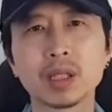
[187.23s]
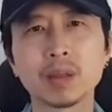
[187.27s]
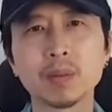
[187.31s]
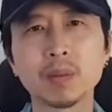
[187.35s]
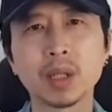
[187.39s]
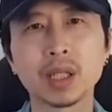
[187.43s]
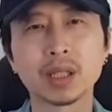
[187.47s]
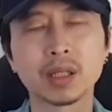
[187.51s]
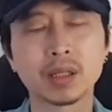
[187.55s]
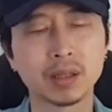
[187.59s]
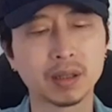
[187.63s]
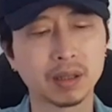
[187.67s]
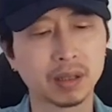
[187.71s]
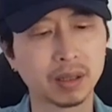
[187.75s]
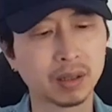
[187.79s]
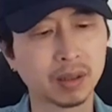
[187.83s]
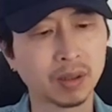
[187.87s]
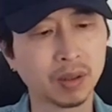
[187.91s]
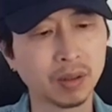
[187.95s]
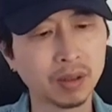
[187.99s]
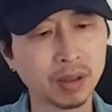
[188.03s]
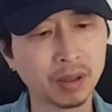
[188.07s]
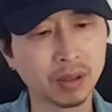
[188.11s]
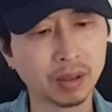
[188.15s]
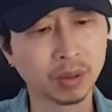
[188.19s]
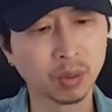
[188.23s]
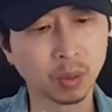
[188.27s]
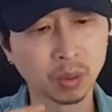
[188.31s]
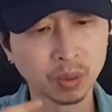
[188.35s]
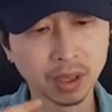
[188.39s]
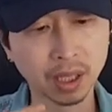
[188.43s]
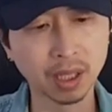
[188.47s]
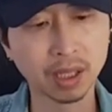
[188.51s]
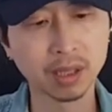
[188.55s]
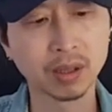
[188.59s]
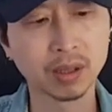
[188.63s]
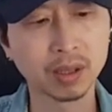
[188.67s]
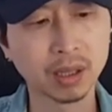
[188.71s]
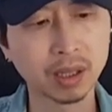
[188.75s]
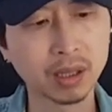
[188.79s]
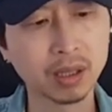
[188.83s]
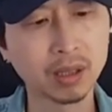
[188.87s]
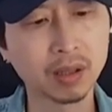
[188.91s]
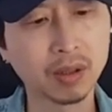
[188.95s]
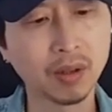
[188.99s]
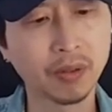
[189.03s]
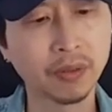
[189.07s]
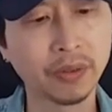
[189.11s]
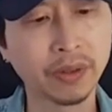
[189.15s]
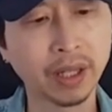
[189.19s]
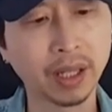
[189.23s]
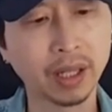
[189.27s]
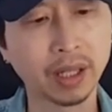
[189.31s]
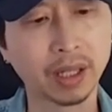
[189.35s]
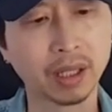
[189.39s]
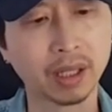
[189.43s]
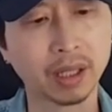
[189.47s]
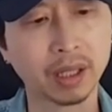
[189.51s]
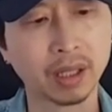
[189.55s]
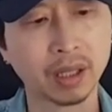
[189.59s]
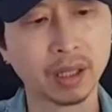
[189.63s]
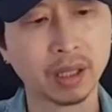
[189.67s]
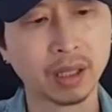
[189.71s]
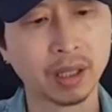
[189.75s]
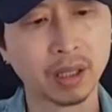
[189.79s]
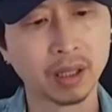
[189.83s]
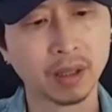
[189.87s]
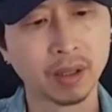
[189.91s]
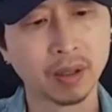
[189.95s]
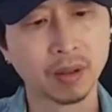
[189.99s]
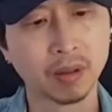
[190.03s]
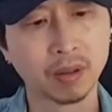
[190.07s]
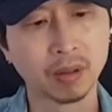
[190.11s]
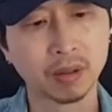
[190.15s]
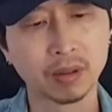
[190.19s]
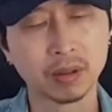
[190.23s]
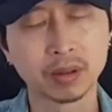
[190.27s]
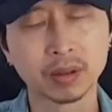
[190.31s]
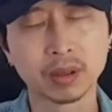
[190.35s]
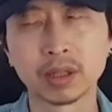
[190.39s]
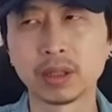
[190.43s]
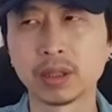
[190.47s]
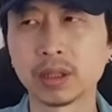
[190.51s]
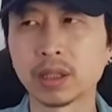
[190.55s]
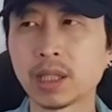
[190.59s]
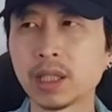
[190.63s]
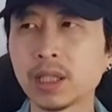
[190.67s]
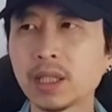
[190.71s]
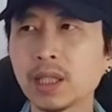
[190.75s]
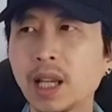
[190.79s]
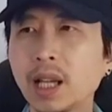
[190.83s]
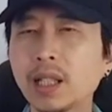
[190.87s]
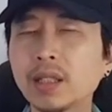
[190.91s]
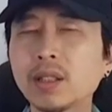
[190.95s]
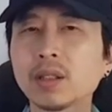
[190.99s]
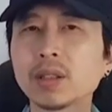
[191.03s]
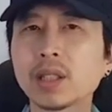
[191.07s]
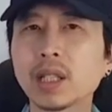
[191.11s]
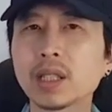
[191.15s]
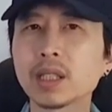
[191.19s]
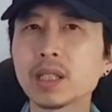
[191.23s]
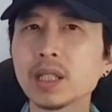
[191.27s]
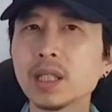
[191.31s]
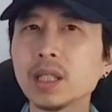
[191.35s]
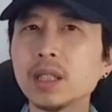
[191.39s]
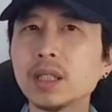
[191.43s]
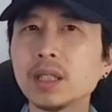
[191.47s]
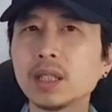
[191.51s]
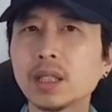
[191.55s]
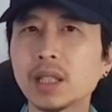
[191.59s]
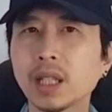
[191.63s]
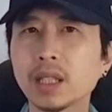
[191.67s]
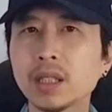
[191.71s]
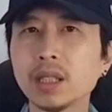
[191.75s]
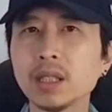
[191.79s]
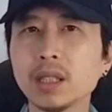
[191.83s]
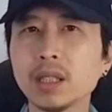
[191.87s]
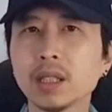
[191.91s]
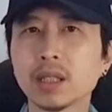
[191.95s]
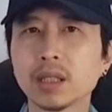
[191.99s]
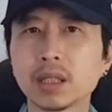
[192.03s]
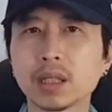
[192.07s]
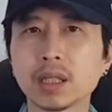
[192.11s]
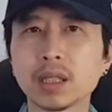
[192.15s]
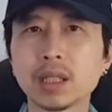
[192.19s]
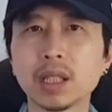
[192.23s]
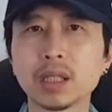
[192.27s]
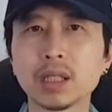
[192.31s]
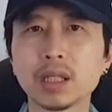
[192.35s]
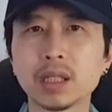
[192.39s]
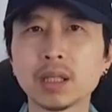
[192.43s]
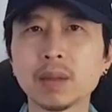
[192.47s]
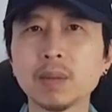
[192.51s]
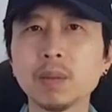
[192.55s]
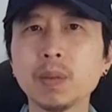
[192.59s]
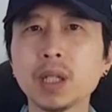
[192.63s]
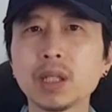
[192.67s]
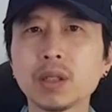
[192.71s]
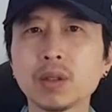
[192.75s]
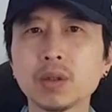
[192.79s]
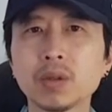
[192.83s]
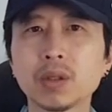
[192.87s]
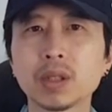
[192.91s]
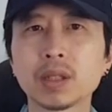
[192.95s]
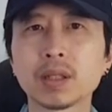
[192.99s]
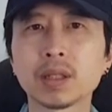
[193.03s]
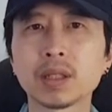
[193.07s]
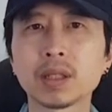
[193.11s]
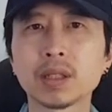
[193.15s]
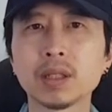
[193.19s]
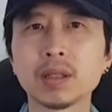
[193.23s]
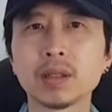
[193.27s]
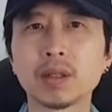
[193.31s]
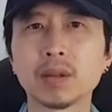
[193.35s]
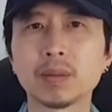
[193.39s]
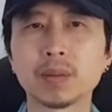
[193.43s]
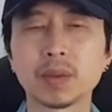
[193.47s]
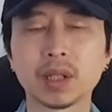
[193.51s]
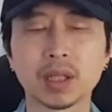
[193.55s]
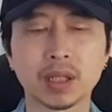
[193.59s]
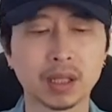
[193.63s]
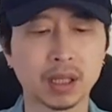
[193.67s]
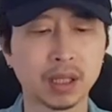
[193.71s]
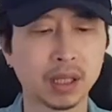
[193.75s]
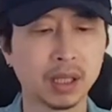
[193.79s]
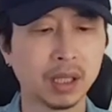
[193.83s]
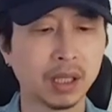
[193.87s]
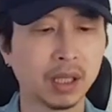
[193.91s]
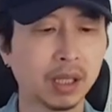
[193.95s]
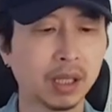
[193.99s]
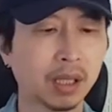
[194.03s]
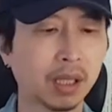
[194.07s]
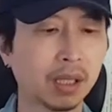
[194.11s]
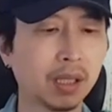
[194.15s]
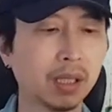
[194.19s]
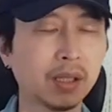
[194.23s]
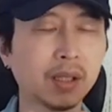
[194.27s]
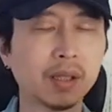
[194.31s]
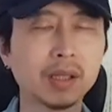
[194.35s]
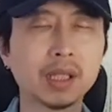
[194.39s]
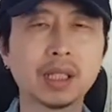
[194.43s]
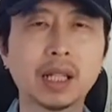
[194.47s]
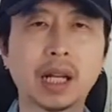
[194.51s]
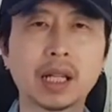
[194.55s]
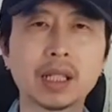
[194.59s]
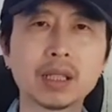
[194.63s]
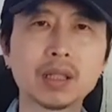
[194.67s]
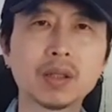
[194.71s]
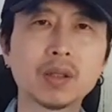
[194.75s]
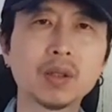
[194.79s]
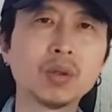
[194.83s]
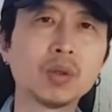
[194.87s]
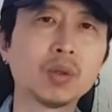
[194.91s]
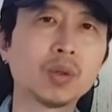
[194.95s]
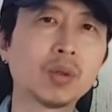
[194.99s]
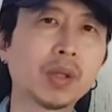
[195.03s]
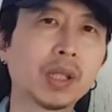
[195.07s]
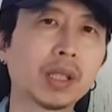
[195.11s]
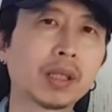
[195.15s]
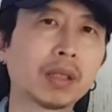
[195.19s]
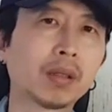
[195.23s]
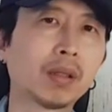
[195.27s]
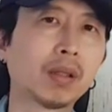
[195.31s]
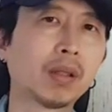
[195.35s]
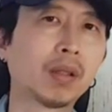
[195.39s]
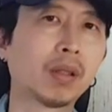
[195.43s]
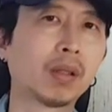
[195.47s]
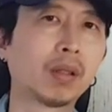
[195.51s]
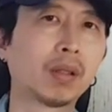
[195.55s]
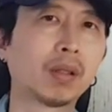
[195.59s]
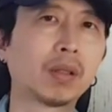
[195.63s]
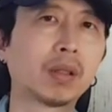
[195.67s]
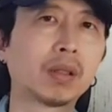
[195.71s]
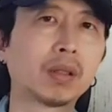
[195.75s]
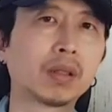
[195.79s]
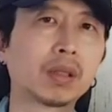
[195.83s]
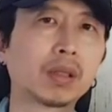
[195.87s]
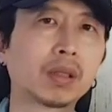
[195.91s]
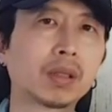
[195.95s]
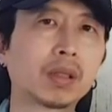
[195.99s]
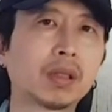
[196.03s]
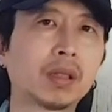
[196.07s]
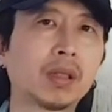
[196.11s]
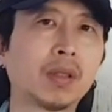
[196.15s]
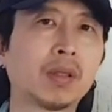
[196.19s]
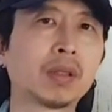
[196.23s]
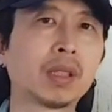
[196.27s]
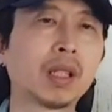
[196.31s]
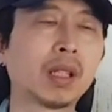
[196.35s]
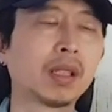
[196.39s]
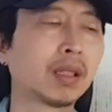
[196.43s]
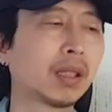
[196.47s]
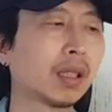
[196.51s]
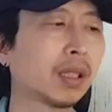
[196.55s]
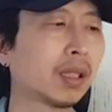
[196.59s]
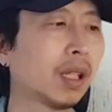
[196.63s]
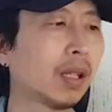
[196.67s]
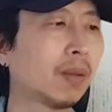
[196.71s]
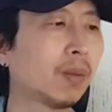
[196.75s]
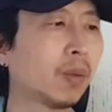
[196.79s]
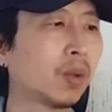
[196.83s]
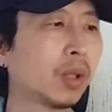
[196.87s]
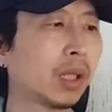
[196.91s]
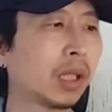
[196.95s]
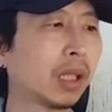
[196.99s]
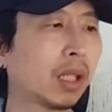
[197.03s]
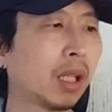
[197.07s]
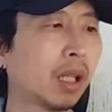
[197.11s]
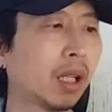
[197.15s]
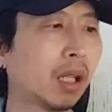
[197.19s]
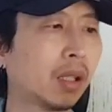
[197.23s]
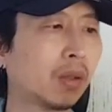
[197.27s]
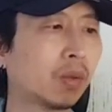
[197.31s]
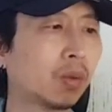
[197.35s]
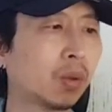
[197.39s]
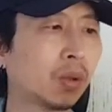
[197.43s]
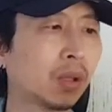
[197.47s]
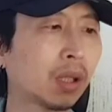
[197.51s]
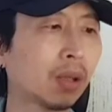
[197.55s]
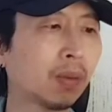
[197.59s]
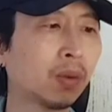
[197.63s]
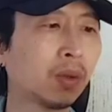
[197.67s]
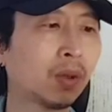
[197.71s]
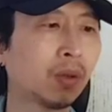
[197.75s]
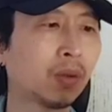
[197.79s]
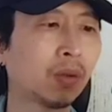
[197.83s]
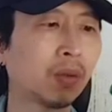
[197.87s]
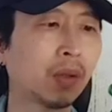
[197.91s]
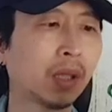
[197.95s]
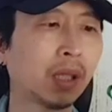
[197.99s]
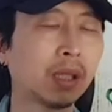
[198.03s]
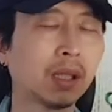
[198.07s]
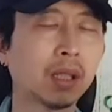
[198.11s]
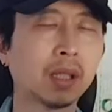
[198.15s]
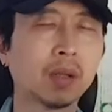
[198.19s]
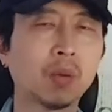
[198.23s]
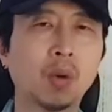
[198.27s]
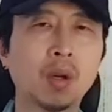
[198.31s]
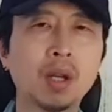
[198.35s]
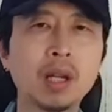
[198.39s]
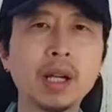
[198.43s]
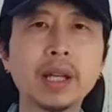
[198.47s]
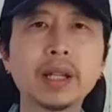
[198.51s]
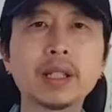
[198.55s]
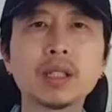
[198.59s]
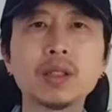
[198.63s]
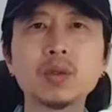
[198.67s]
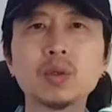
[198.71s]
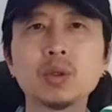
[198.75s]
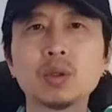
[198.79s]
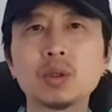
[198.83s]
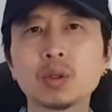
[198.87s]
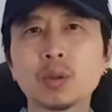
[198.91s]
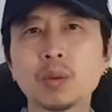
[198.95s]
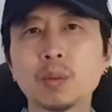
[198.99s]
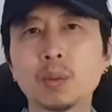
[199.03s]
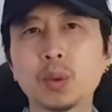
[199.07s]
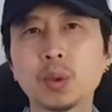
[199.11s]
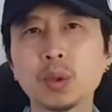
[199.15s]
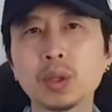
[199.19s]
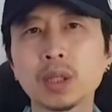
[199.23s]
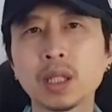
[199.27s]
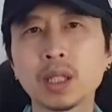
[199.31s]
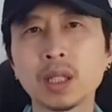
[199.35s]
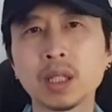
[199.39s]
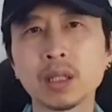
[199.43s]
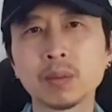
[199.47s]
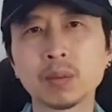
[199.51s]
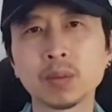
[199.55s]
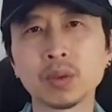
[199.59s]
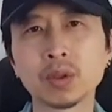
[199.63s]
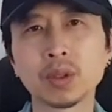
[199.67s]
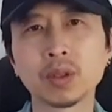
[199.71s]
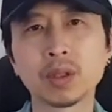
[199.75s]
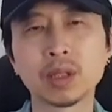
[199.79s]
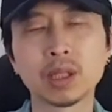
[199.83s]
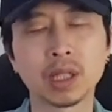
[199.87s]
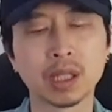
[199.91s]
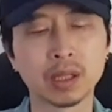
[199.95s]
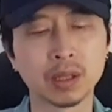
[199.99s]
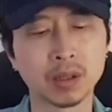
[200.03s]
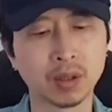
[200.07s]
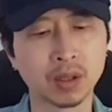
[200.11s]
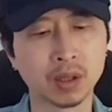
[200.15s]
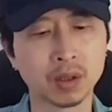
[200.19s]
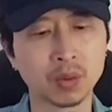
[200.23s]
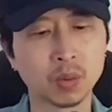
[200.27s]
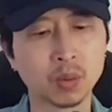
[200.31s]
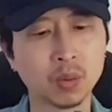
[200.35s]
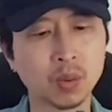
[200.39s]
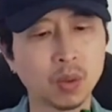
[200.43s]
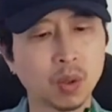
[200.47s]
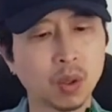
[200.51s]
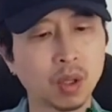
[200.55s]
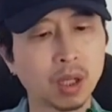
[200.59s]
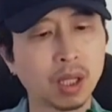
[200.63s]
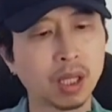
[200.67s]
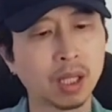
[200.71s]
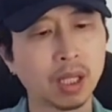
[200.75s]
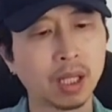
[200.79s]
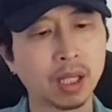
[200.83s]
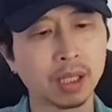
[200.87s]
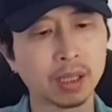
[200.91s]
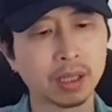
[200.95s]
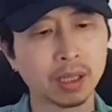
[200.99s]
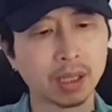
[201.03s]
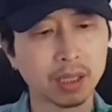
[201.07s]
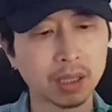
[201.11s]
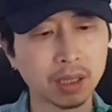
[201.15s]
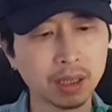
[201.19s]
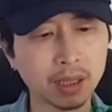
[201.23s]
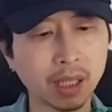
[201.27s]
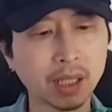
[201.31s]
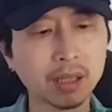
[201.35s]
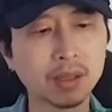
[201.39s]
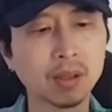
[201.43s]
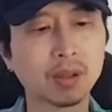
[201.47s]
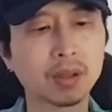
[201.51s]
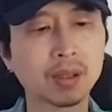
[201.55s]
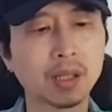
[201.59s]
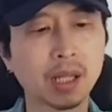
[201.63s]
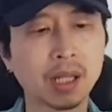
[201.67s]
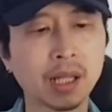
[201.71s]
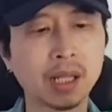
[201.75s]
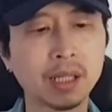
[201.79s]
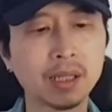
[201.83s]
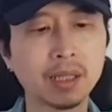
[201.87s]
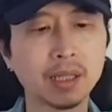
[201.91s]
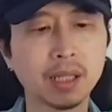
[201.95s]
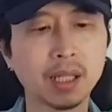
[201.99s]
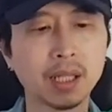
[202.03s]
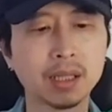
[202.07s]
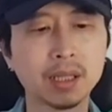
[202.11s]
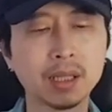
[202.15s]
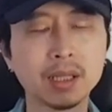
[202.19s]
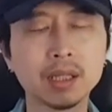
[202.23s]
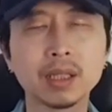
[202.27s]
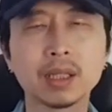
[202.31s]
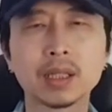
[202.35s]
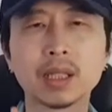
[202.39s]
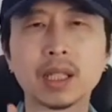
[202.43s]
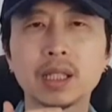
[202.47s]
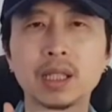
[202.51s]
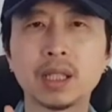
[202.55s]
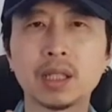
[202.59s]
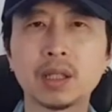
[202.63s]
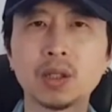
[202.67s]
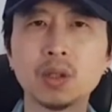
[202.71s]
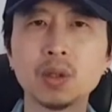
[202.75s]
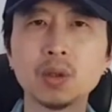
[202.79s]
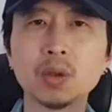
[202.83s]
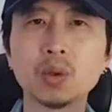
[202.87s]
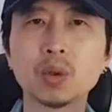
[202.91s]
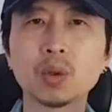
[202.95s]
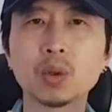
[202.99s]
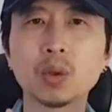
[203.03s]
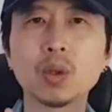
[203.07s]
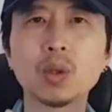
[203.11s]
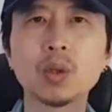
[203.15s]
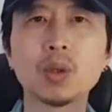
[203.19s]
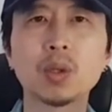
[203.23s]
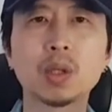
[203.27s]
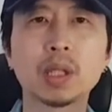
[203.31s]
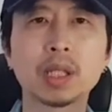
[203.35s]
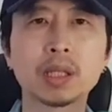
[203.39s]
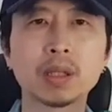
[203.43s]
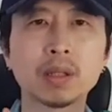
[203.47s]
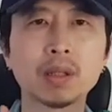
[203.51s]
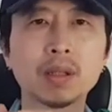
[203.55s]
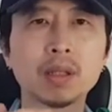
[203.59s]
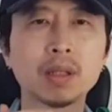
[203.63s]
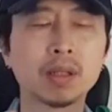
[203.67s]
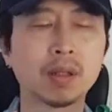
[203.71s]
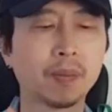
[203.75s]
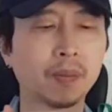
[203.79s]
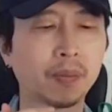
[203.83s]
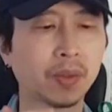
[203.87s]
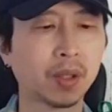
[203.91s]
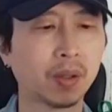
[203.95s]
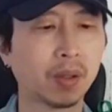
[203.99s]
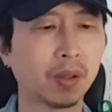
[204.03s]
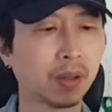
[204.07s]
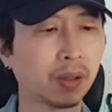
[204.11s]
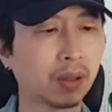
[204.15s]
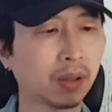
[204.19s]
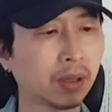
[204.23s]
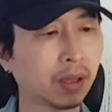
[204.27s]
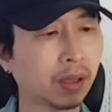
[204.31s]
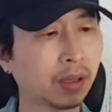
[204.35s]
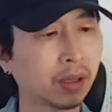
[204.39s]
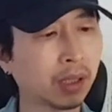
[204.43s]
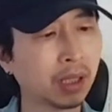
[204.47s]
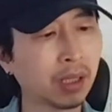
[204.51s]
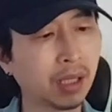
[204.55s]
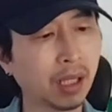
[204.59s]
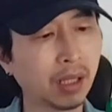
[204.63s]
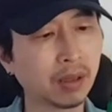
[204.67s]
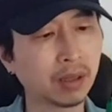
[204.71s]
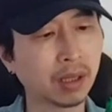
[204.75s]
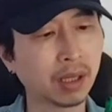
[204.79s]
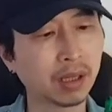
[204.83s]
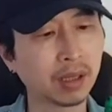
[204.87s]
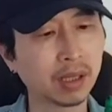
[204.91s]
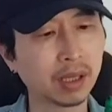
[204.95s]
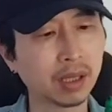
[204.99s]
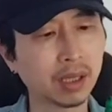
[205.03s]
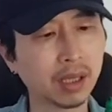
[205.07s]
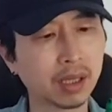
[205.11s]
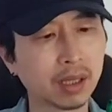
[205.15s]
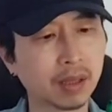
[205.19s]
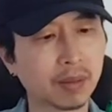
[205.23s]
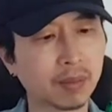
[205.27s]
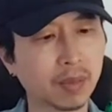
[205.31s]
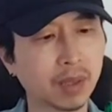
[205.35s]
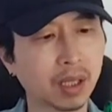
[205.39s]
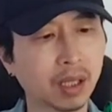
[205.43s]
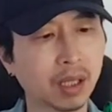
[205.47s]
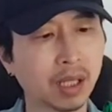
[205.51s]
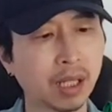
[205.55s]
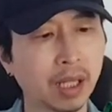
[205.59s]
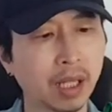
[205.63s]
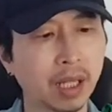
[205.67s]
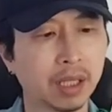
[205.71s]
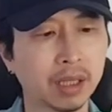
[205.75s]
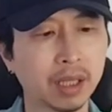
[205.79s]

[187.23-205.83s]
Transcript: 이 신발끈은 저는 교체해서 신을 건데, 그 실착 영상 찍을 때는 그냥 이 신발끈으로 해서 찍을 겁니다. 그러니까 이전에 다른 끈으로 해서 그 영상을 찍다 보니까 구독자분들 중에 이제 원래 끈으로 좀 보여달라는 분들이 계셔가지고, 그냥 실착 영상 할 때는 그냥 이 끈으로 해서 실착 영상을 찍겠습니다.